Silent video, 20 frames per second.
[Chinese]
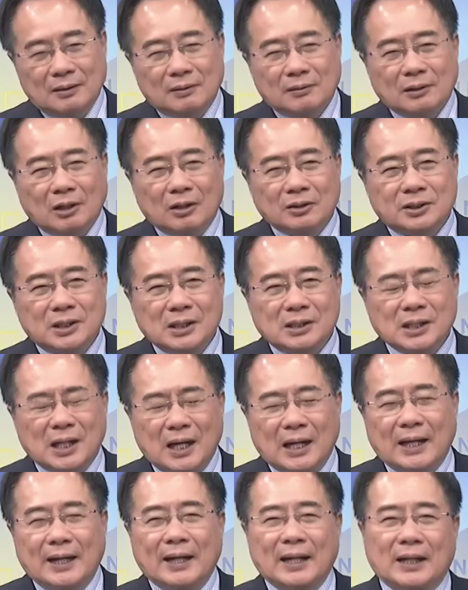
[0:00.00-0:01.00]
然后接下
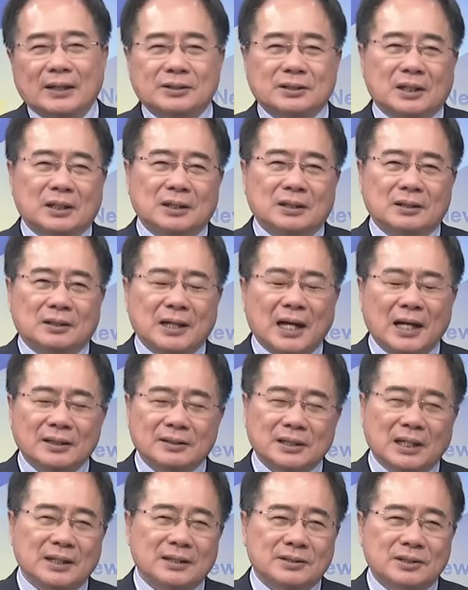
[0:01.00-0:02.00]
来啦，这个抗
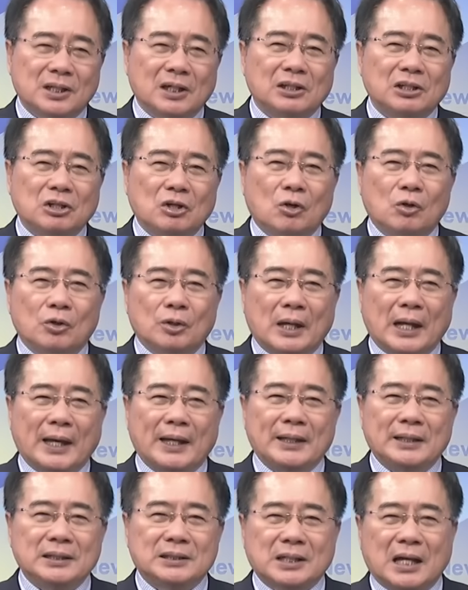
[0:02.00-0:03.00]
战胜利后又来
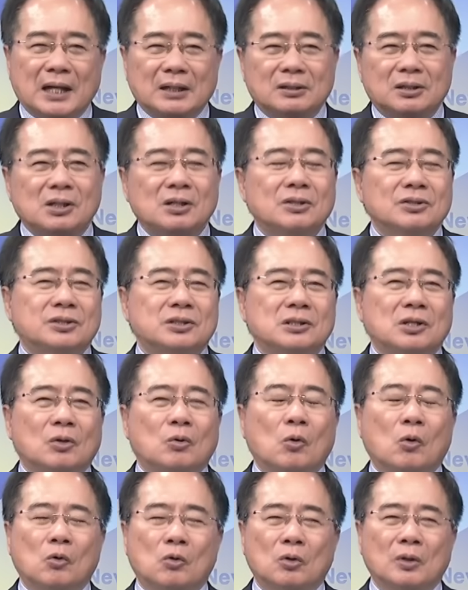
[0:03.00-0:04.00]
一场第二次的
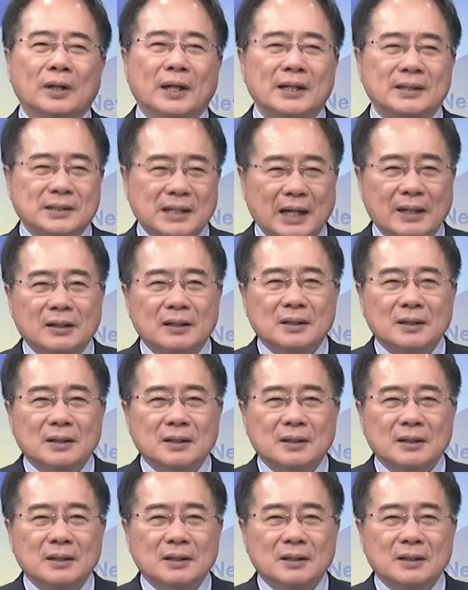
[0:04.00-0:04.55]
国共内战，